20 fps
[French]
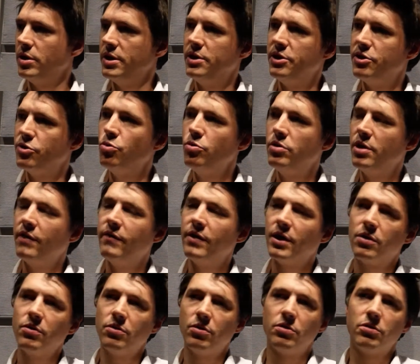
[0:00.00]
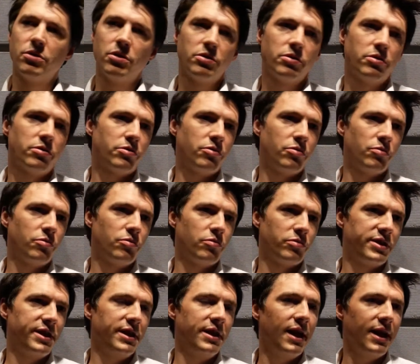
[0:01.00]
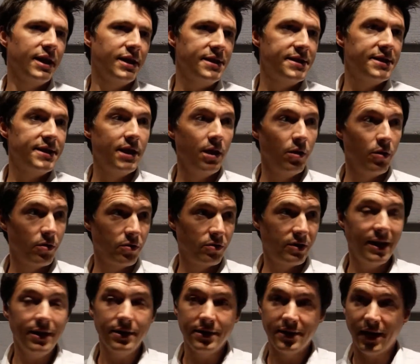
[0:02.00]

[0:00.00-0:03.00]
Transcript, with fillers: discute avec son scénariste qui est en train de